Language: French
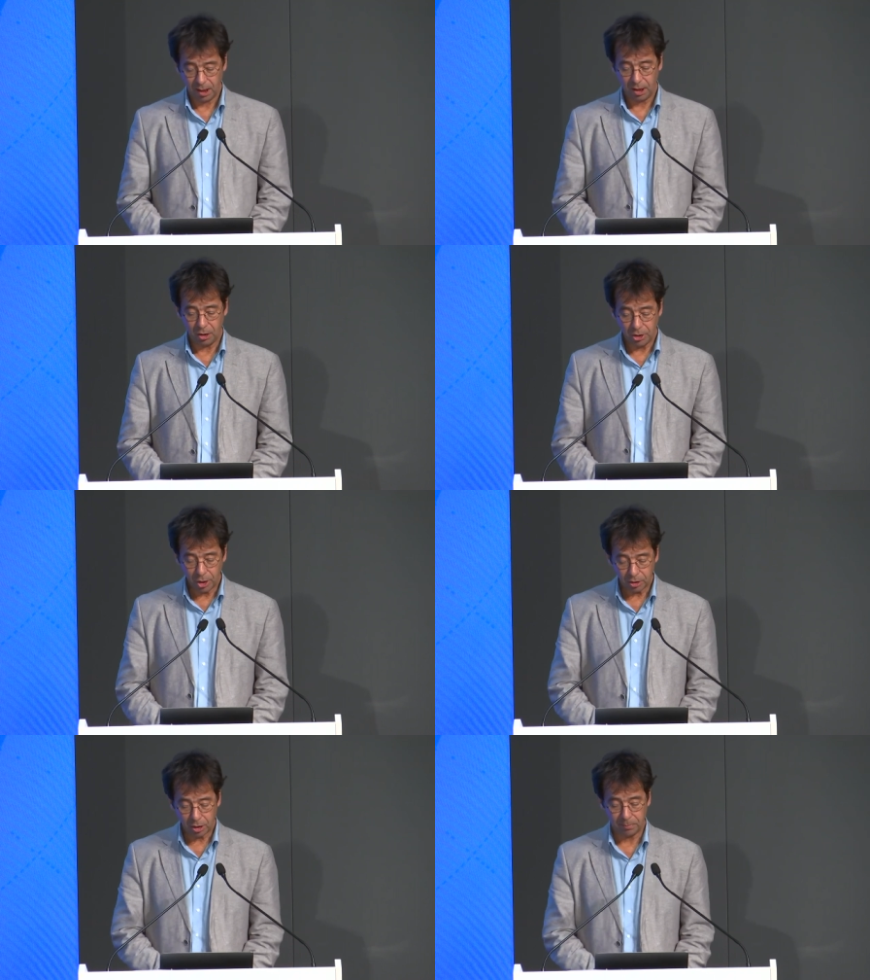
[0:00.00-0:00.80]
et de
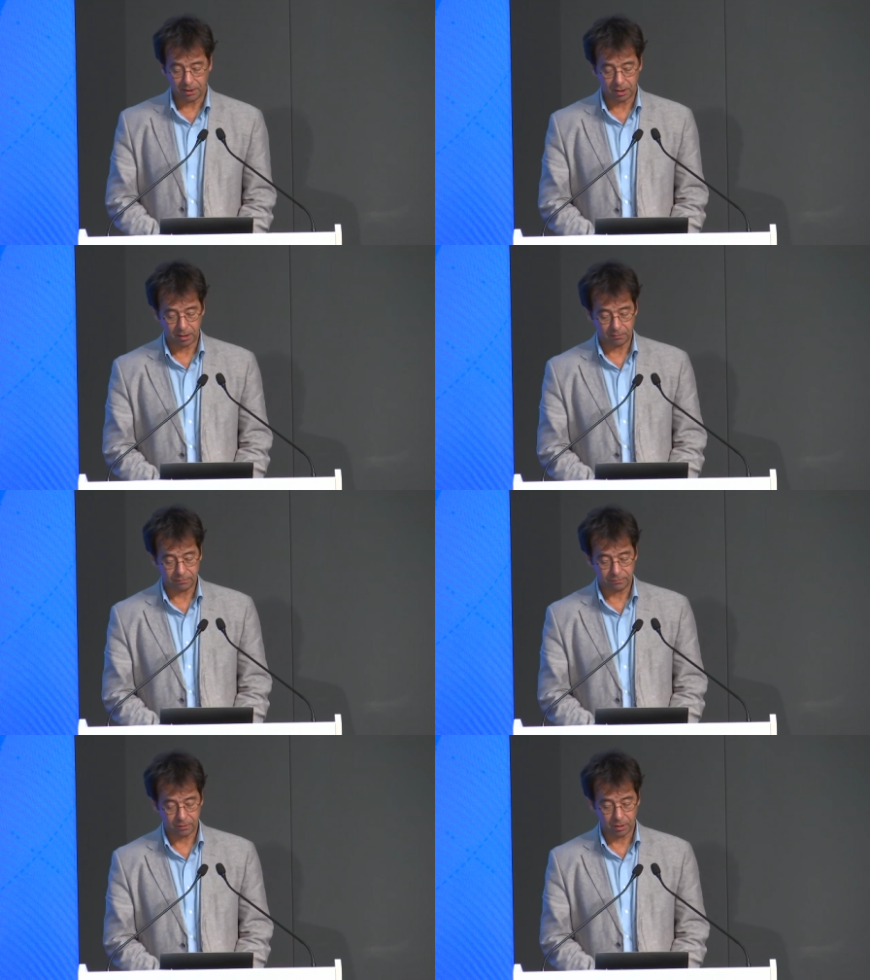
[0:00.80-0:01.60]
manière
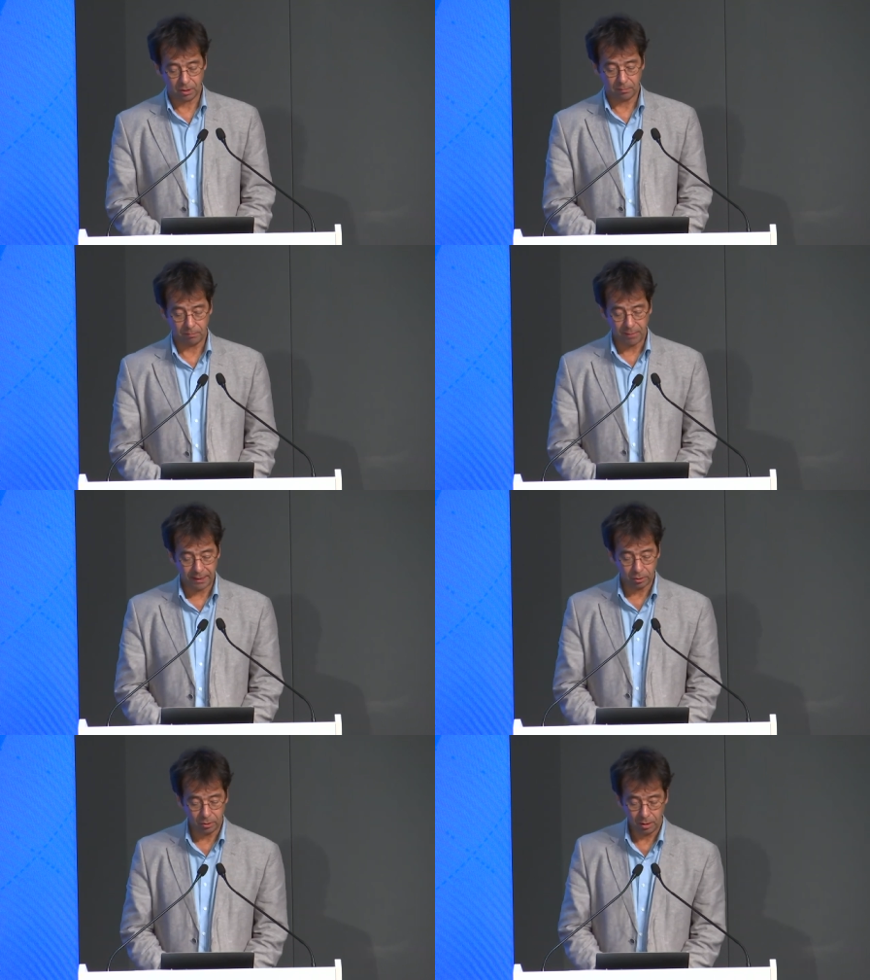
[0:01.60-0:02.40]
non
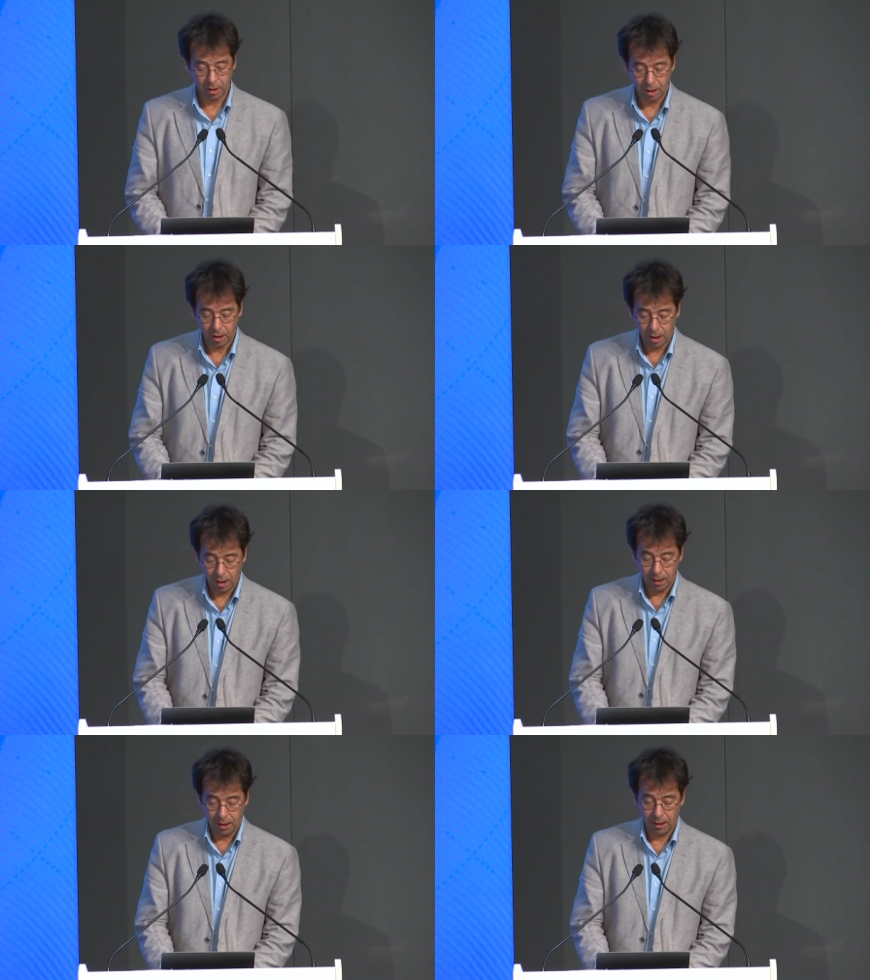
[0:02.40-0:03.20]
compétitive.
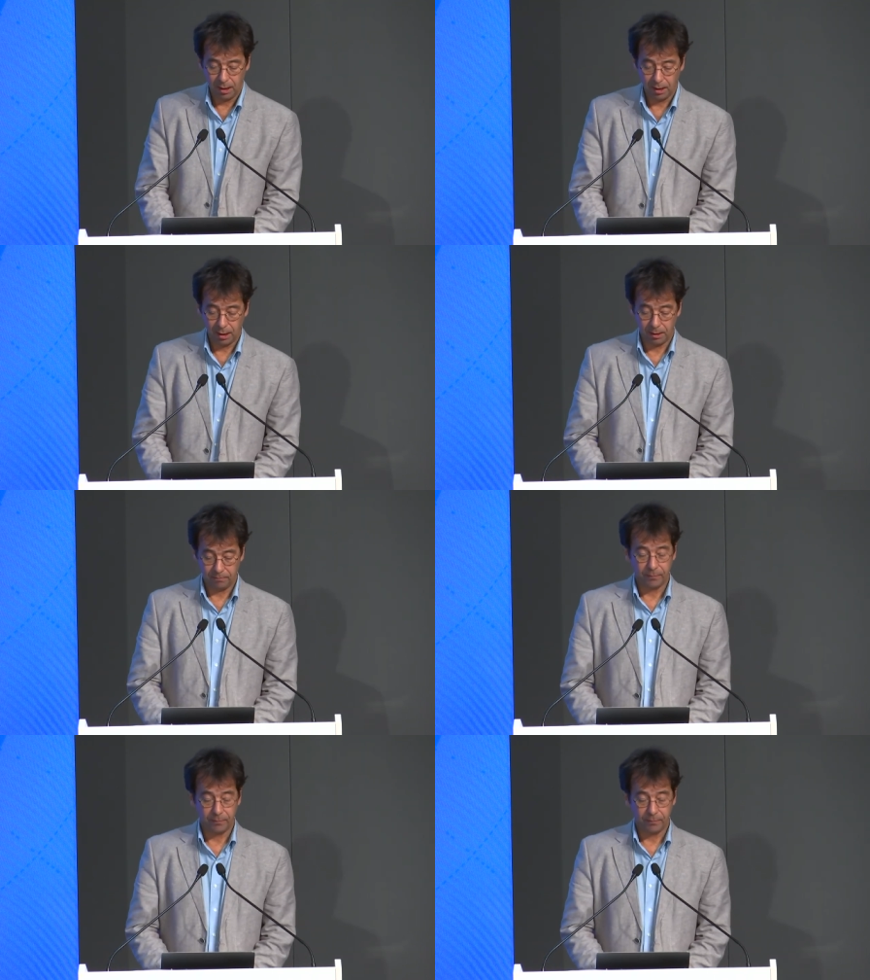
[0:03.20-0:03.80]
Et